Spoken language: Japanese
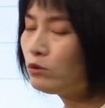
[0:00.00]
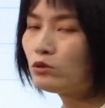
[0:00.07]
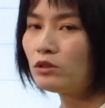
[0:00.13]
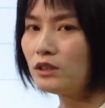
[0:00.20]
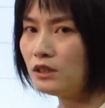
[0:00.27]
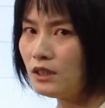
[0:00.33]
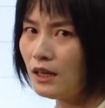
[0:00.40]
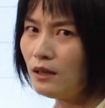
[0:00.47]
当
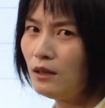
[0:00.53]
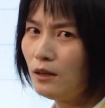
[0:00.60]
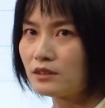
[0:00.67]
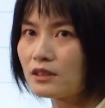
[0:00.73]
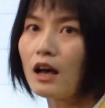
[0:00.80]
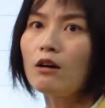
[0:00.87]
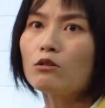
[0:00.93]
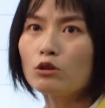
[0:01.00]
にね、
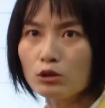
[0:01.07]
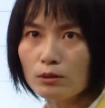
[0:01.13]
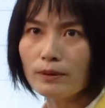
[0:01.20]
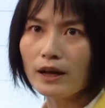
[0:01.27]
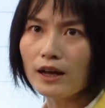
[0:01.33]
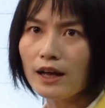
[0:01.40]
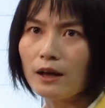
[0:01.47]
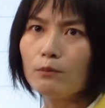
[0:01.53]
使う言葉
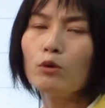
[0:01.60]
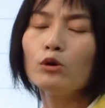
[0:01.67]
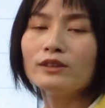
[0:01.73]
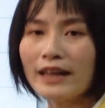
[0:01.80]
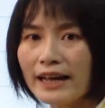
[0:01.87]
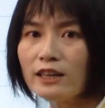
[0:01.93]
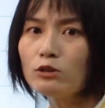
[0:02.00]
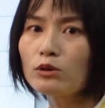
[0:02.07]
がもう
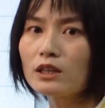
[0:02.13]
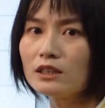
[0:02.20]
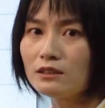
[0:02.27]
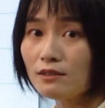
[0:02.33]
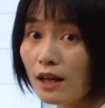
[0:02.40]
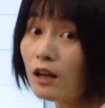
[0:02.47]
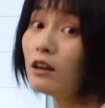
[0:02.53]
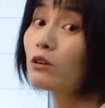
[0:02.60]
ない時に
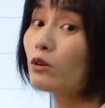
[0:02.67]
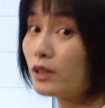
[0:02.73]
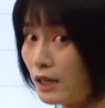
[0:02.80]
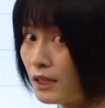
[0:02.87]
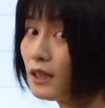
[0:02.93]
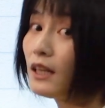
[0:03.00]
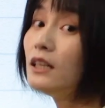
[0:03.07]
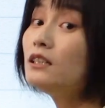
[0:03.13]
は半を入れ
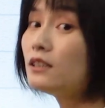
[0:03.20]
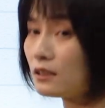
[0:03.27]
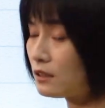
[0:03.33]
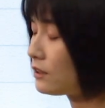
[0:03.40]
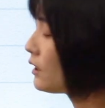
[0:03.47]
ていいんです。